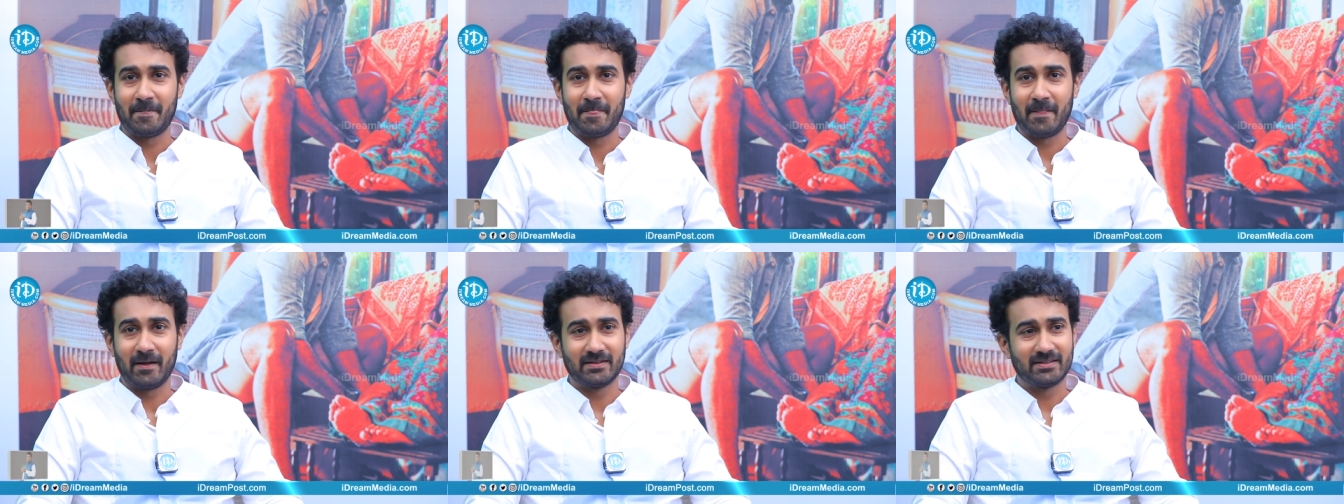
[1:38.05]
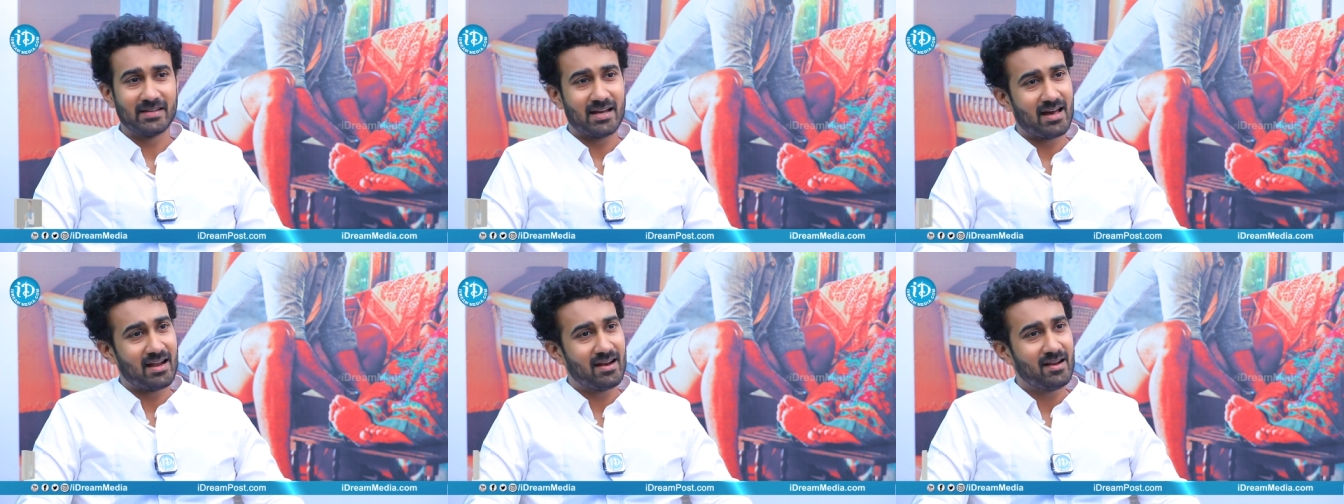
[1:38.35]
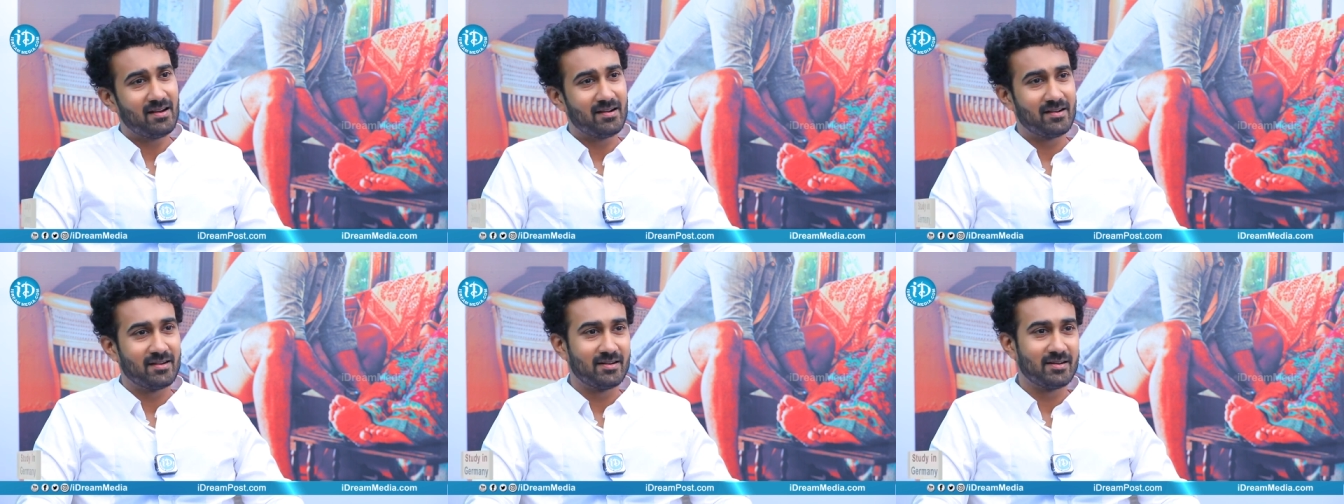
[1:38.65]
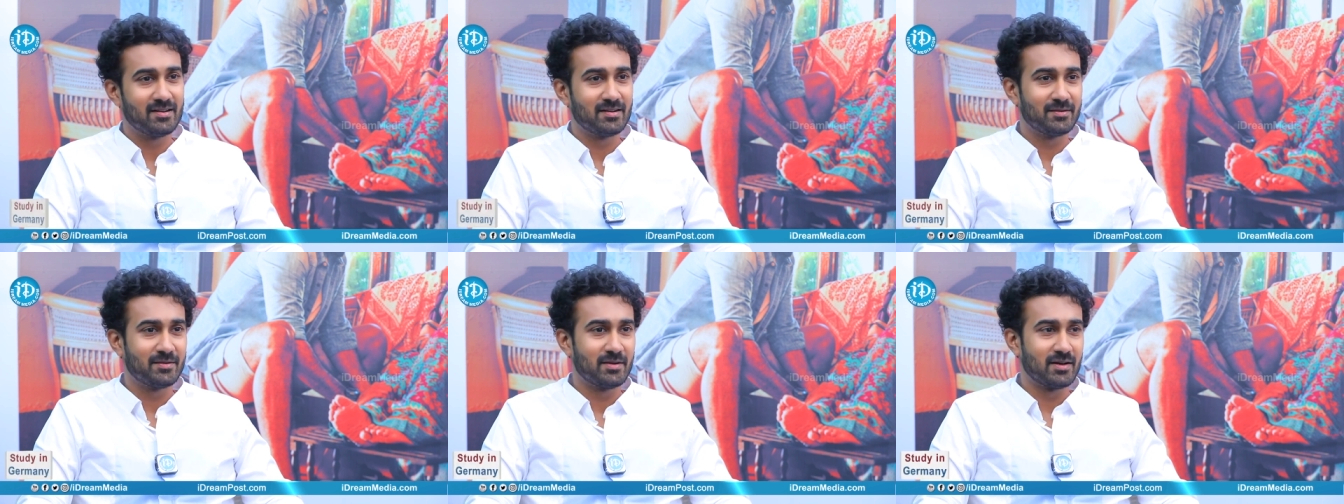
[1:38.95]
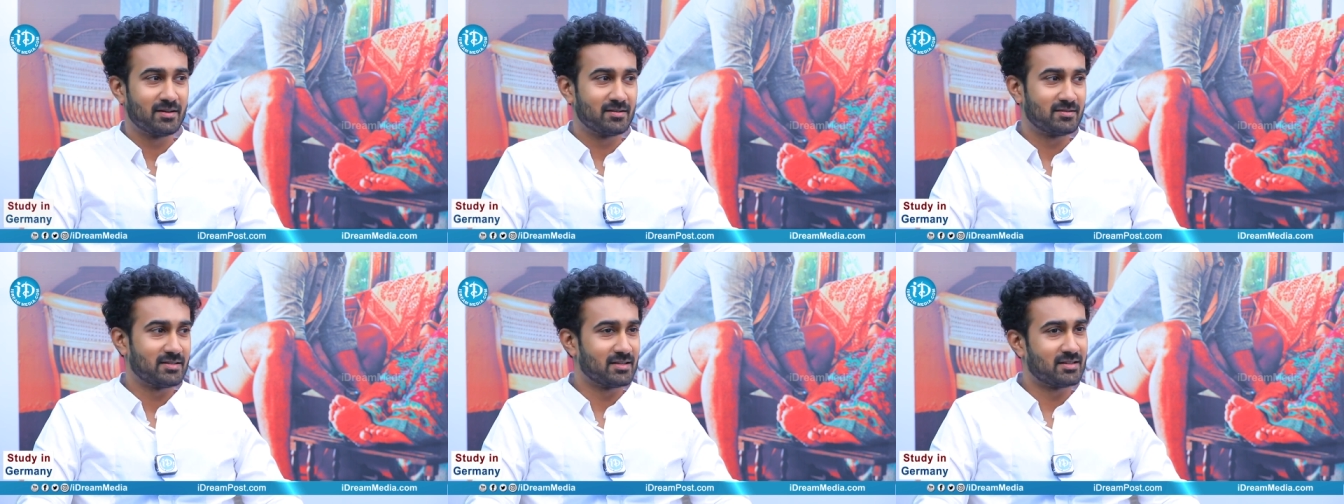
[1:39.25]
నాకు చాలా అండి
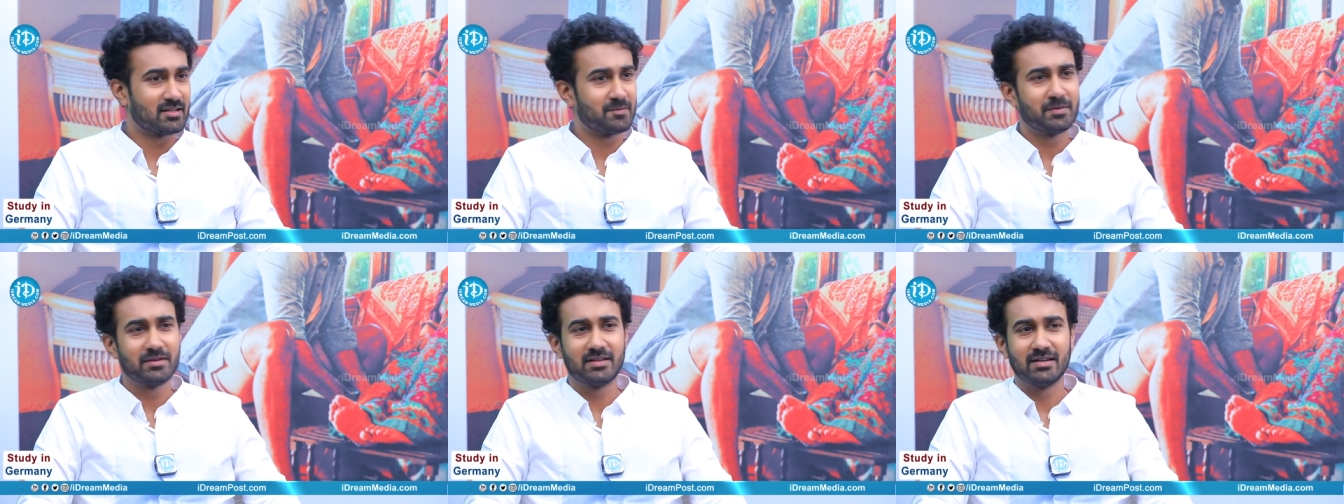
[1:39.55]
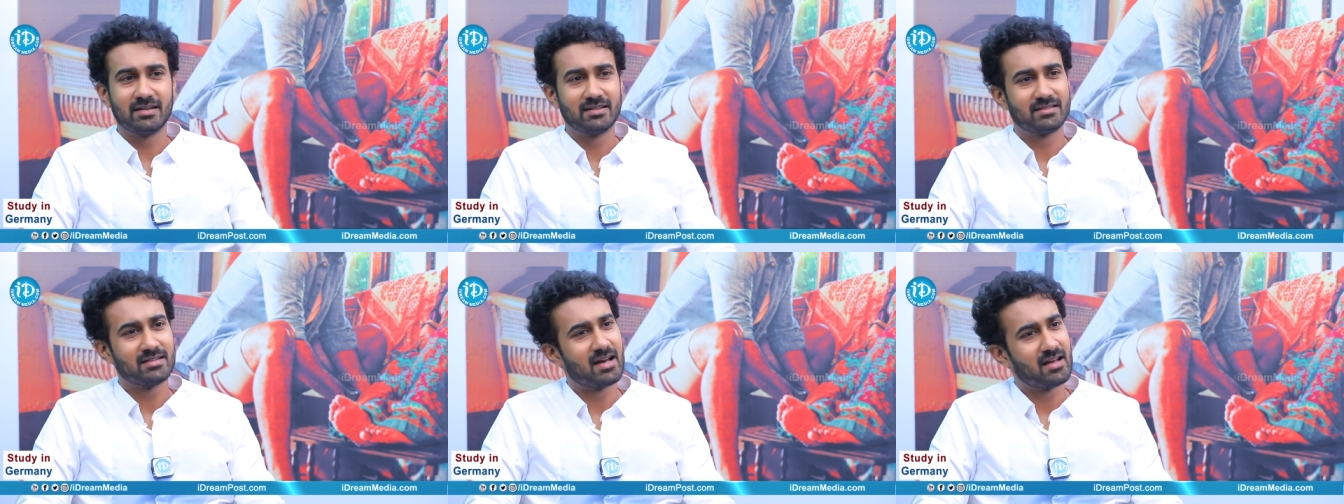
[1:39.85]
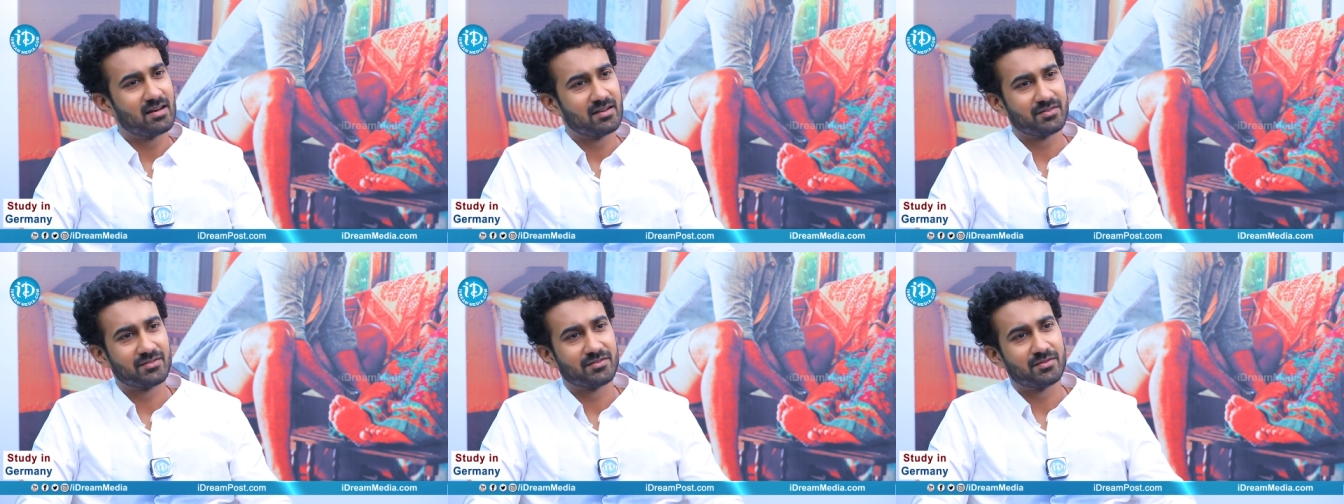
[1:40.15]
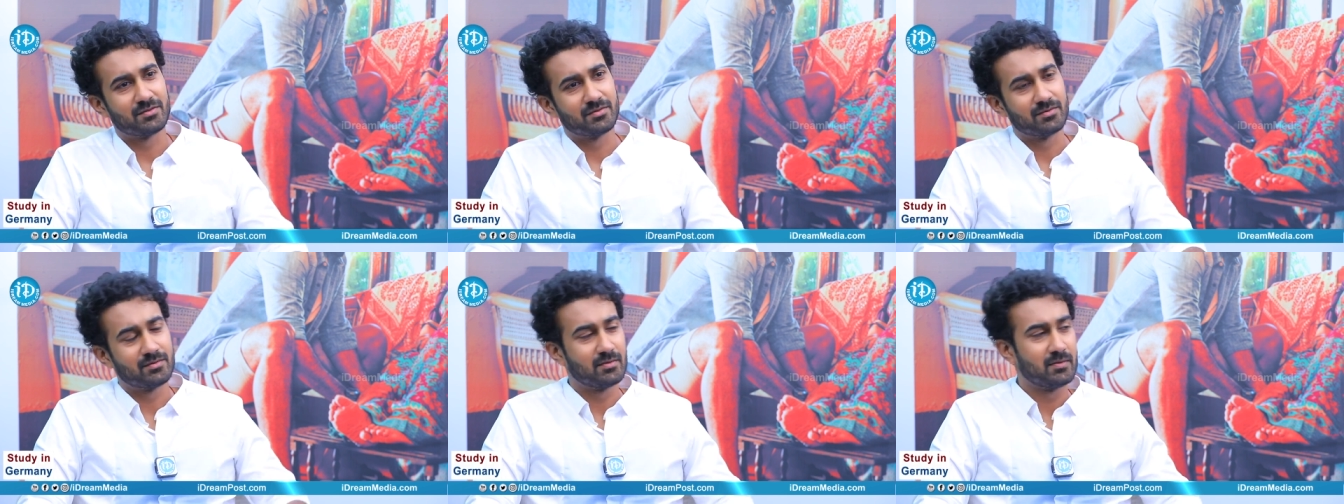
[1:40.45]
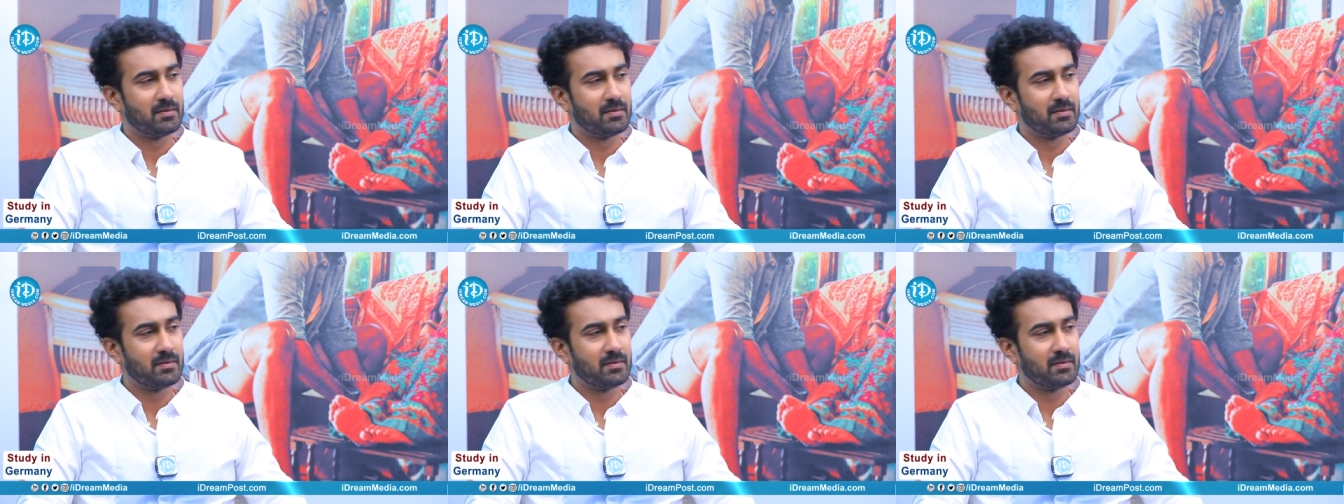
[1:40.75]
నాకు ఛత్రపతి అంటే చాలా ఇష్టం